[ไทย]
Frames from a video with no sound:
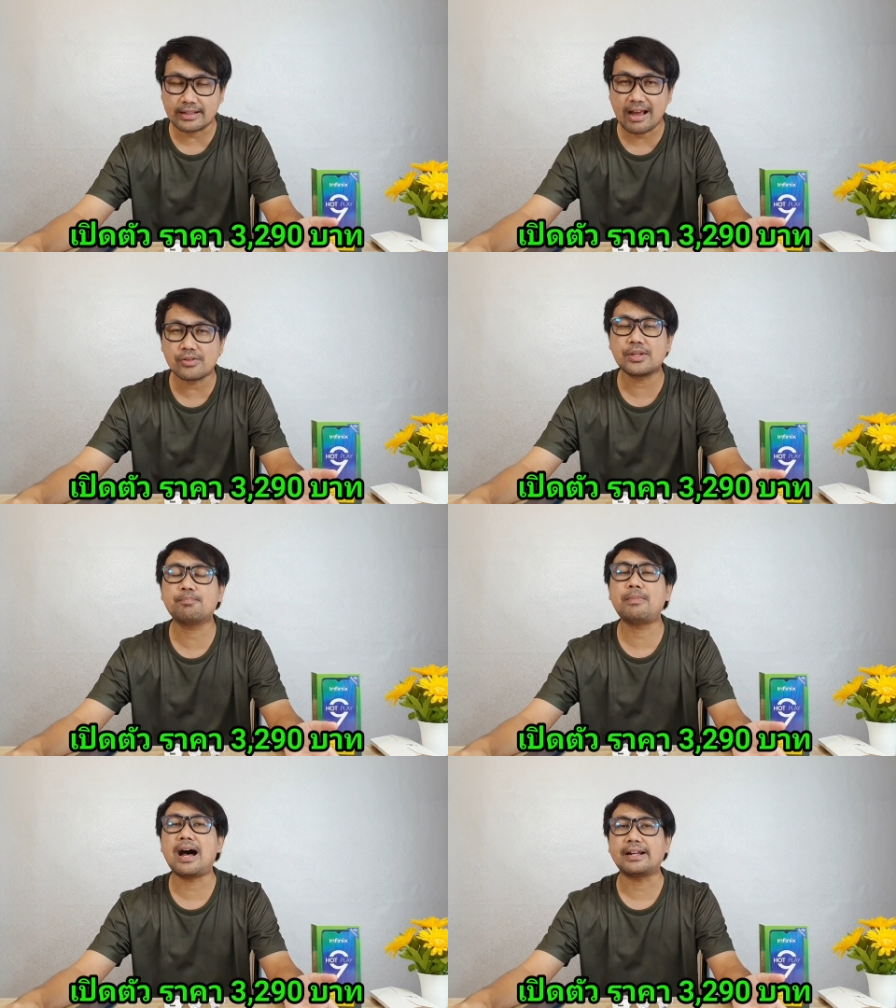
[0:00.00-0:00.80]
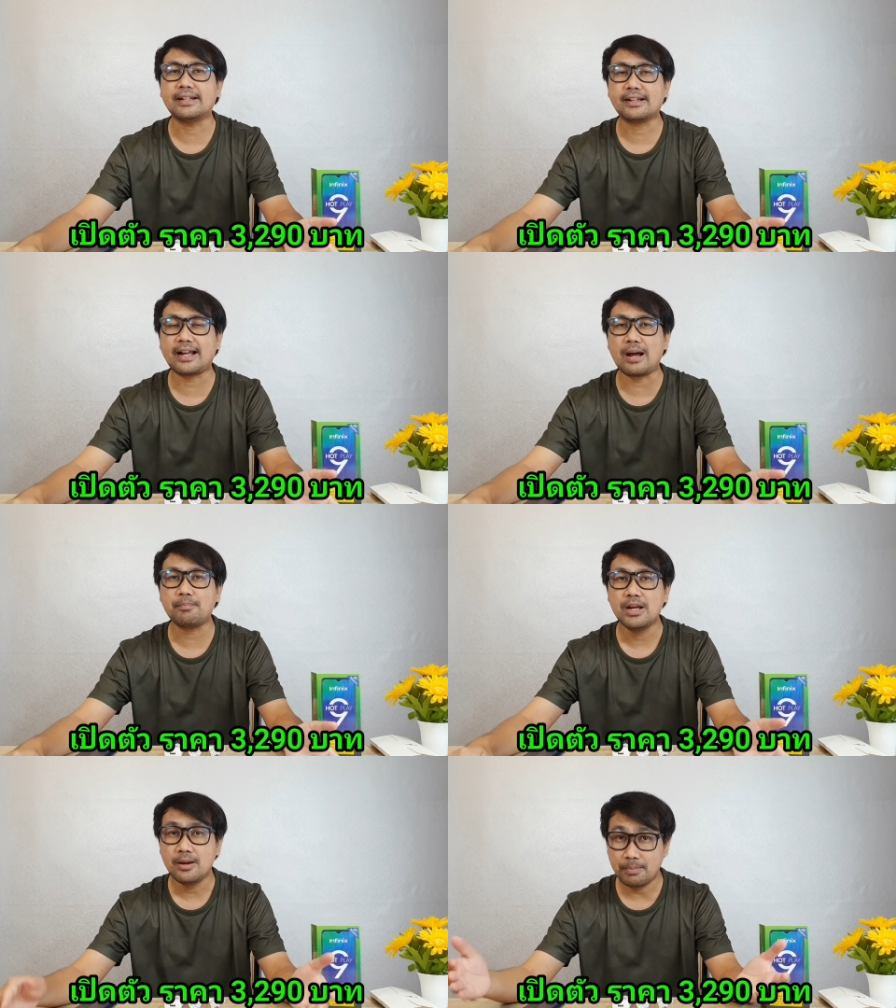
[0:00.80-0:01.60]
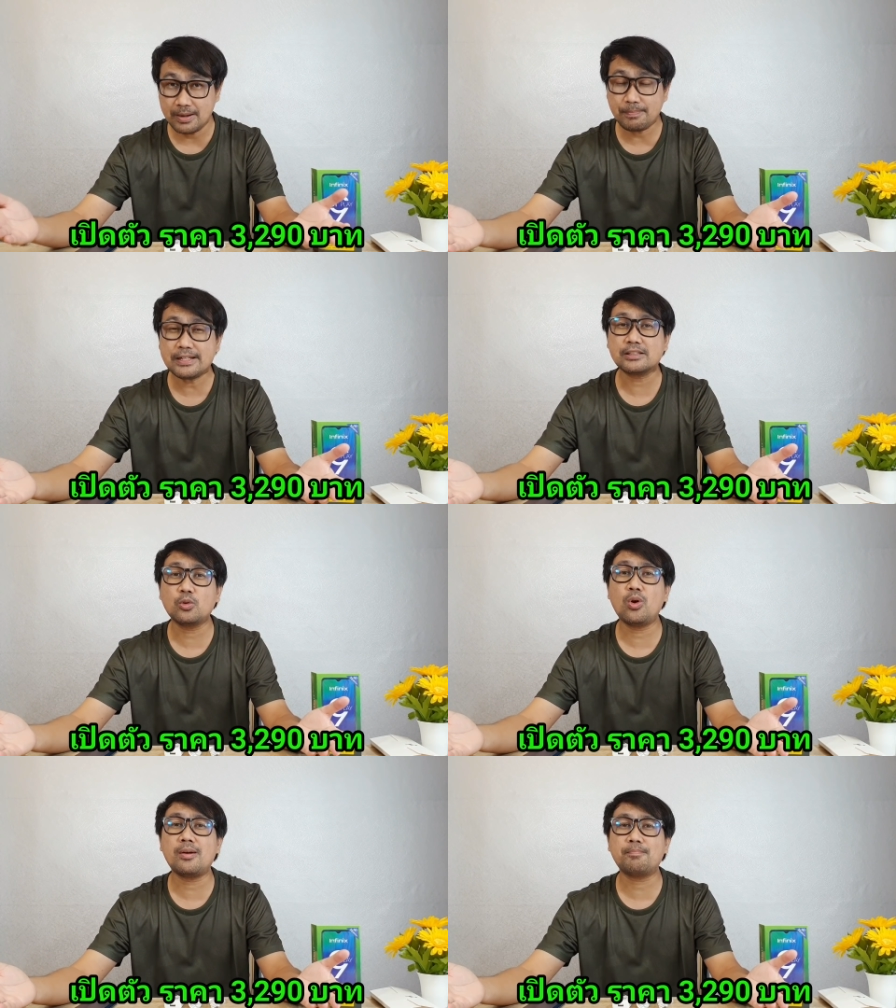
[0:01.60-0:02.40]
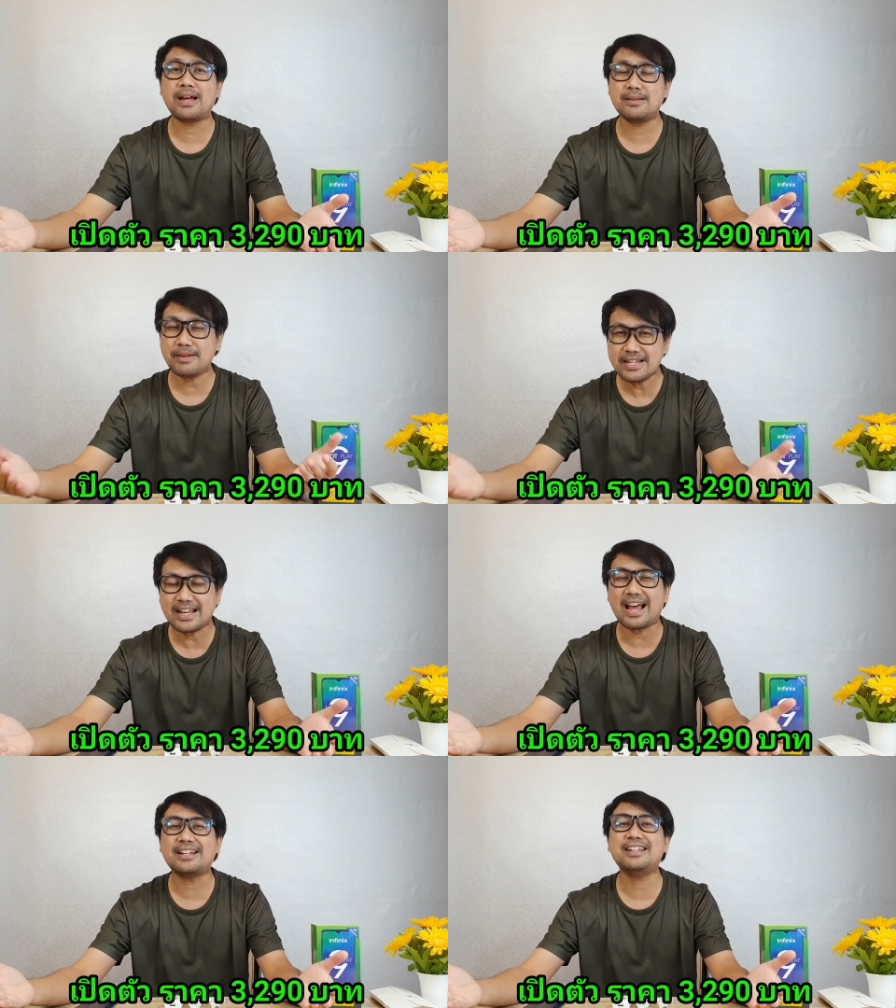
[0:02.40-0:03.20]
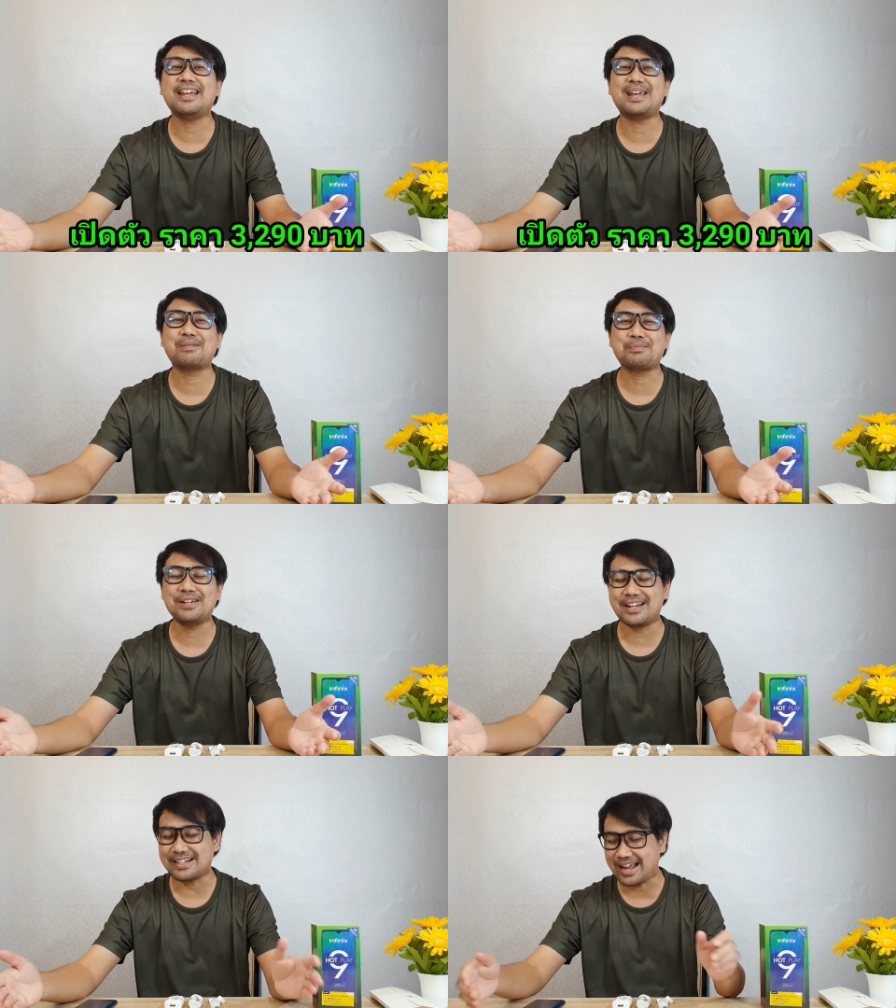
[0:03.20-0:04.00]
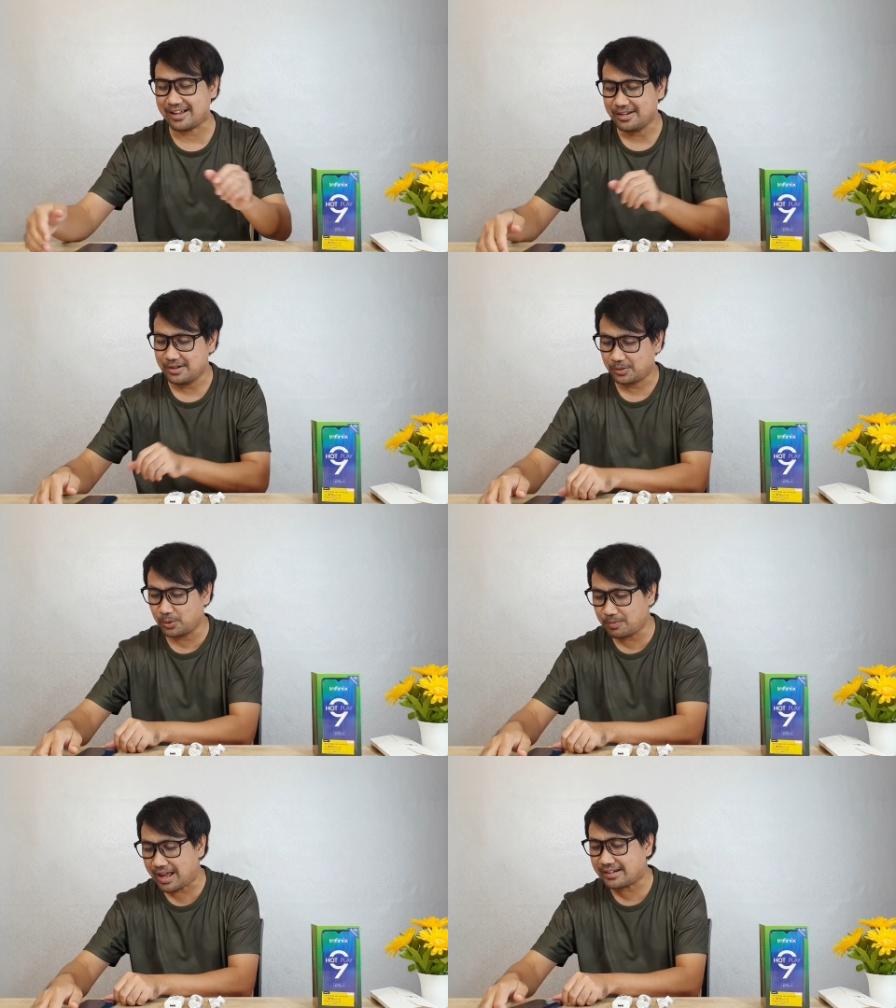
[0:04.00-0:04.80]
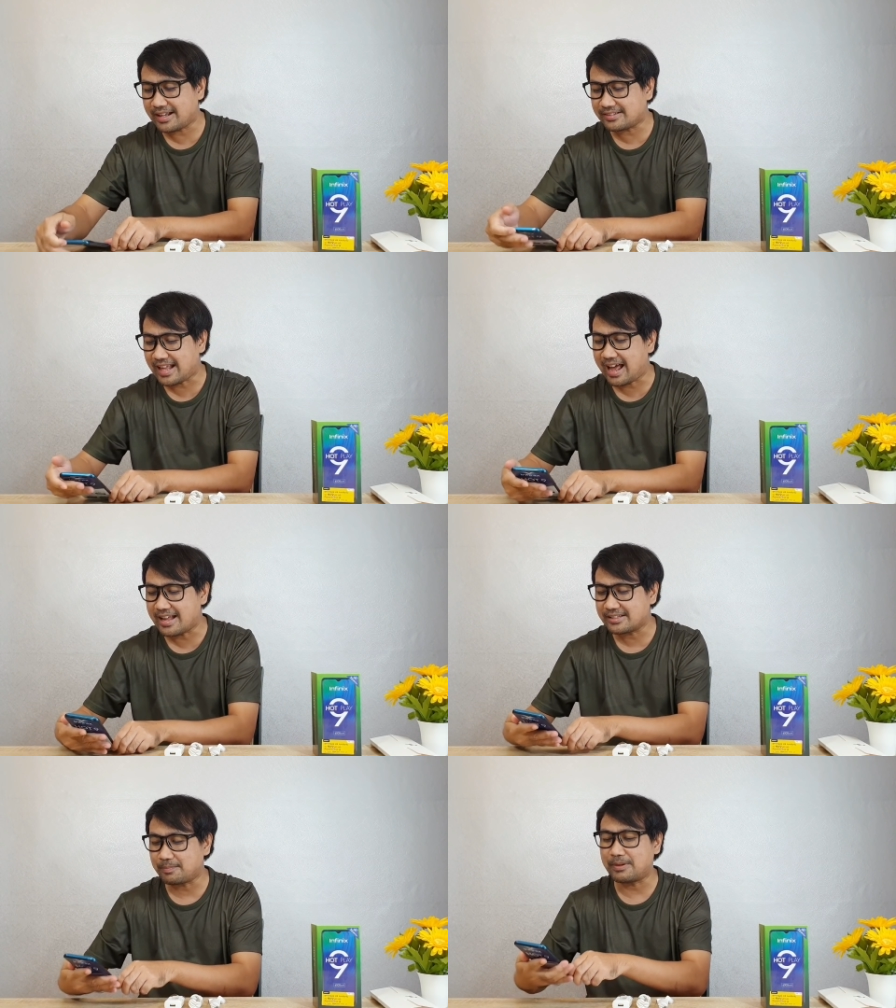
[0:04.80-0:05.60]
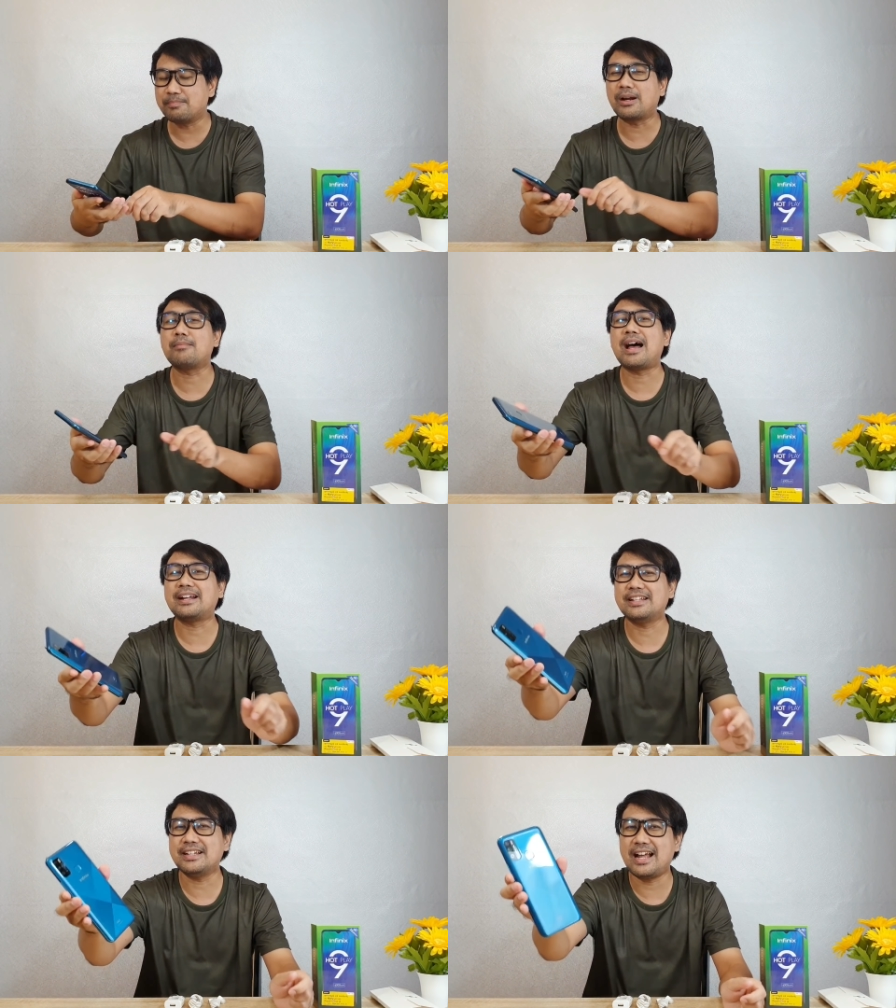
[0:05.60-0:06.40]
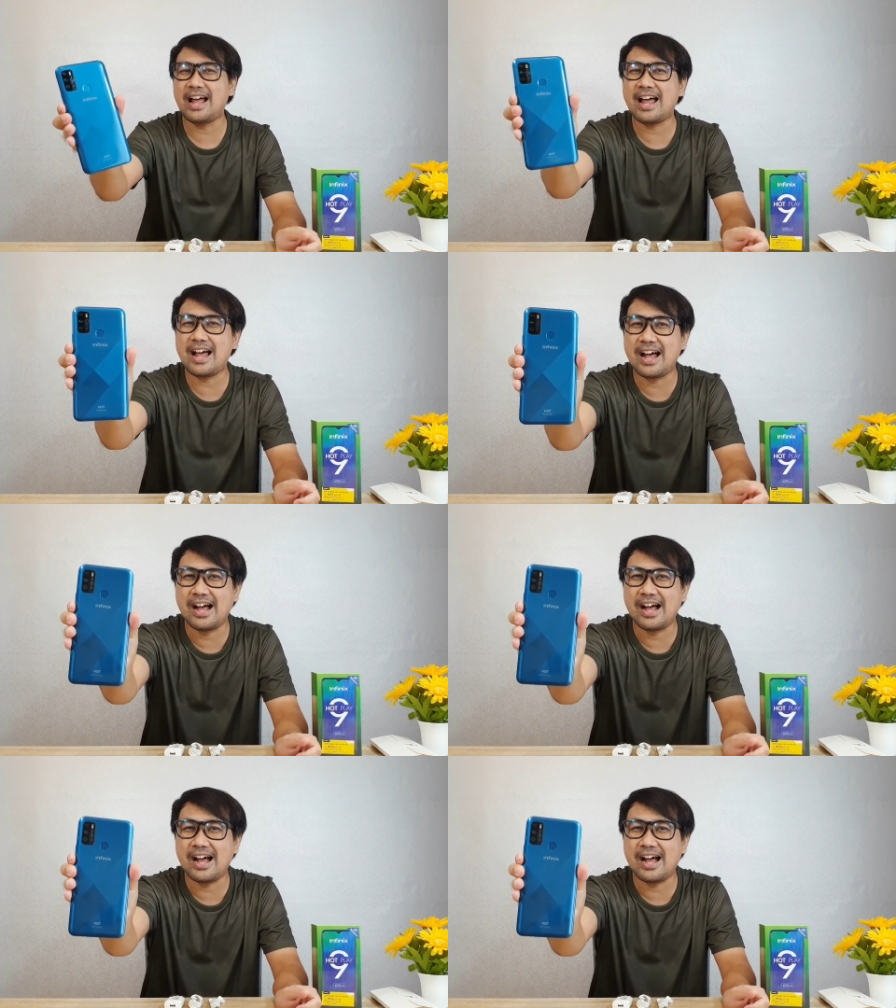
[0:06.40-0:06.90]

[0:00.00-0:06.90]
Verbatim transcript: 3,290 บาทนะครับ เพิ่งเปิดตัวไปไม่นานนี้เองเพื่อนๆนะ รูปร่างหน้าตาจะเป็นประมาณนี้อ่า